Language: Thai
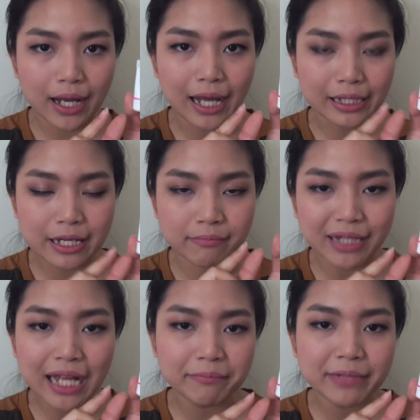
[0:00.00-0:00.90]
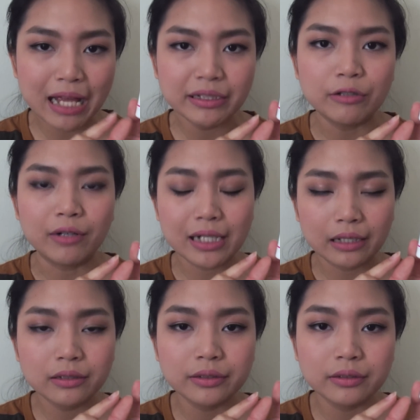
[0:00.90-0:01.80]
อะคะ่ะครีมแต้มแต้มสิวอันนั้
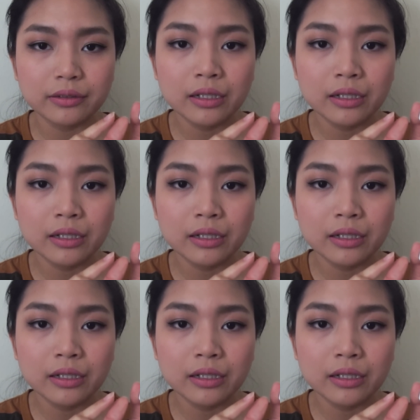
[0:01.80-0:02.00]
นคือ